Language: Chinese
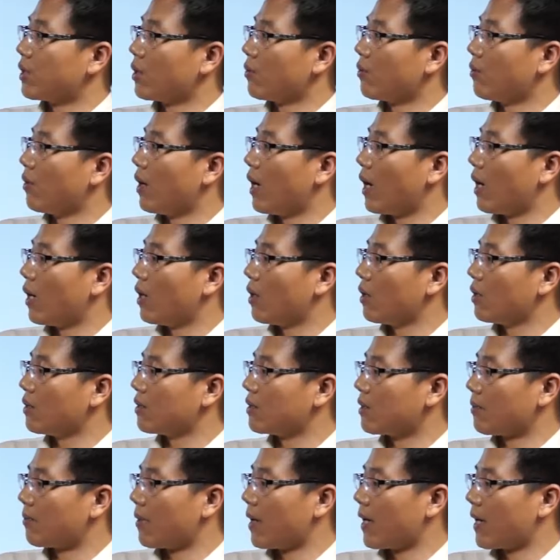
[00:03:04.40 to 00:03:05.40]
企业文化
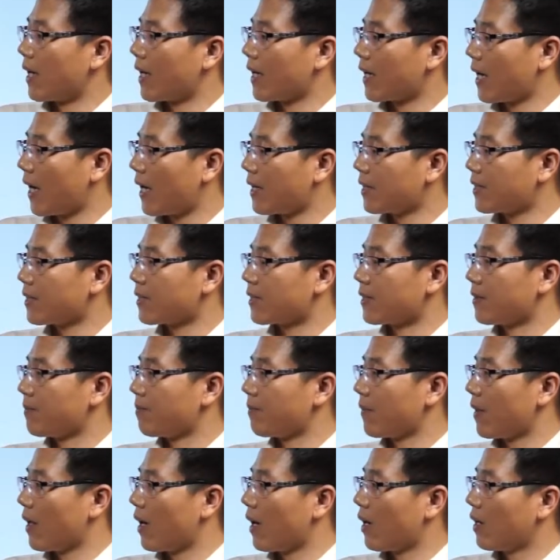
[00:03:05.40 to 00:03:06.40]
怎么样来开始
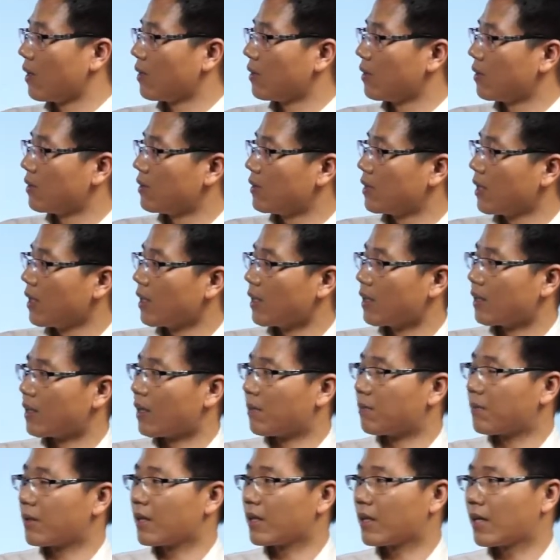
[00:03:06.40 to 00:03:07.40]
这个
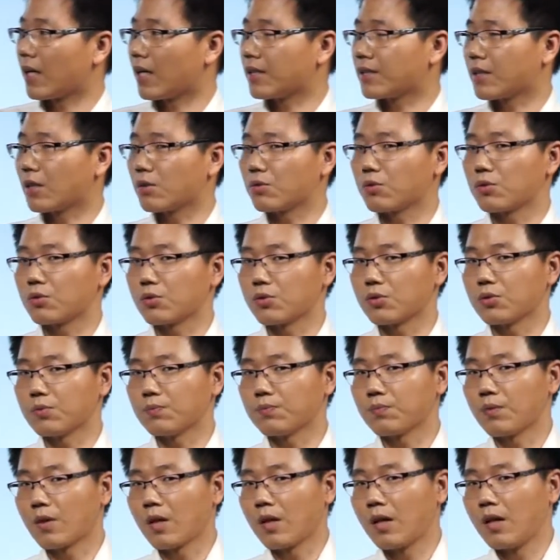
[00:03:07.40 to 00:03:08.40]
咱们可以看一下，就
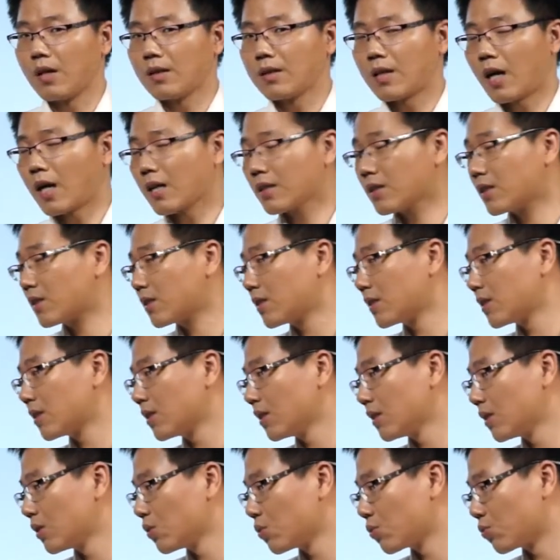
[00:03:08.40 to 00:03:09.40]
是当
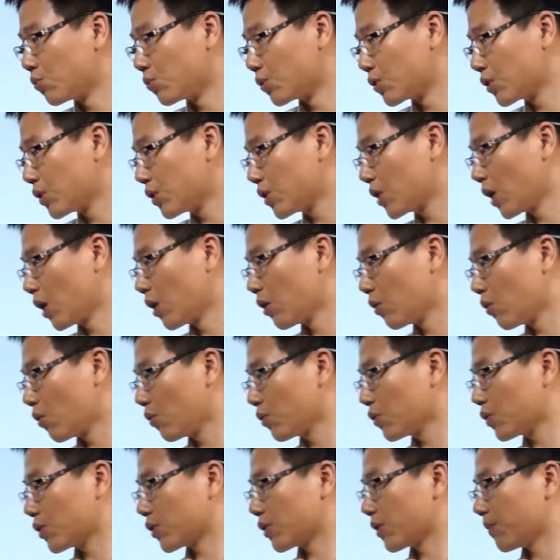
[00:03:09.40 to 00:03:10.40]
企组织成
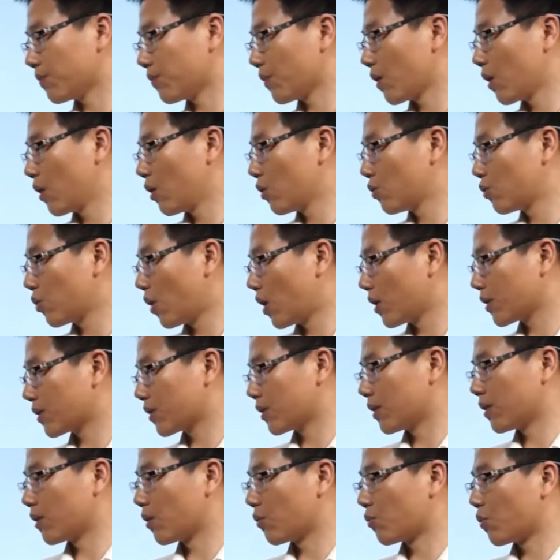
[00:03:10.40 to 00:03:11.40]
功时，创
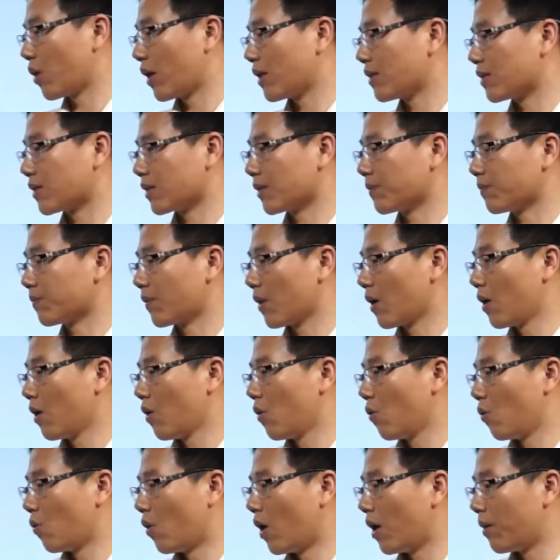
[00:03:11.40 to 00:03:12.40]
始人的愿景
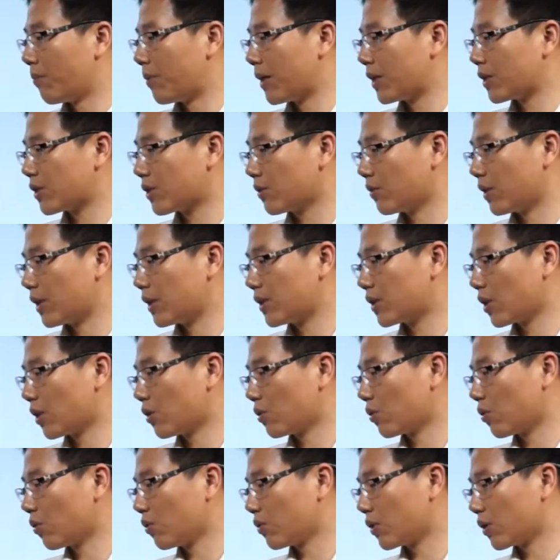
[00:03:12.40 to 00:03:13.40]
往往被视为
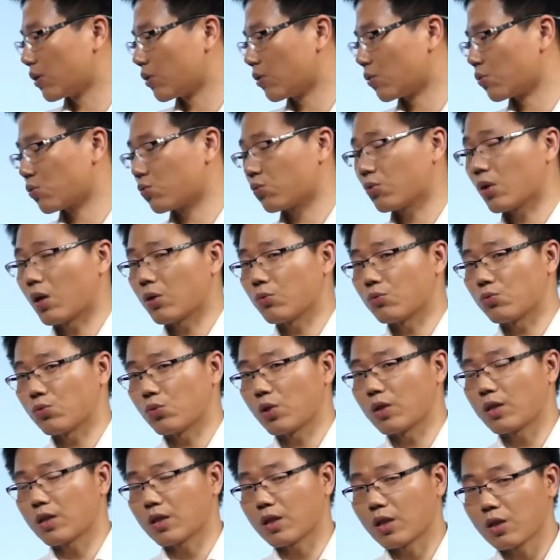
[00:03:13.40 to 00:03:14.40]
成功的一种主要
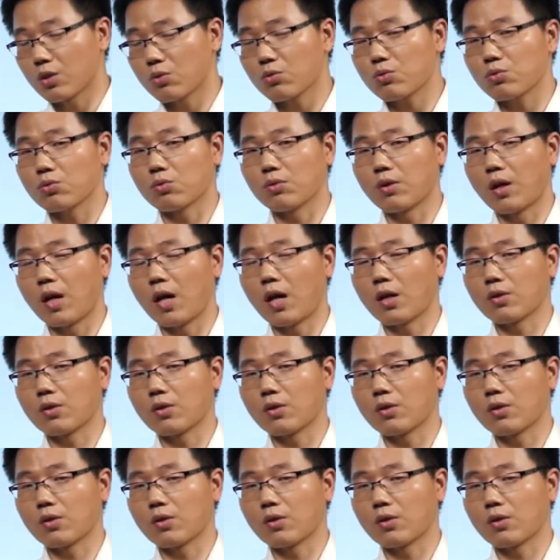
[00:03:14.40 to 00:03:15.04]
决定因素。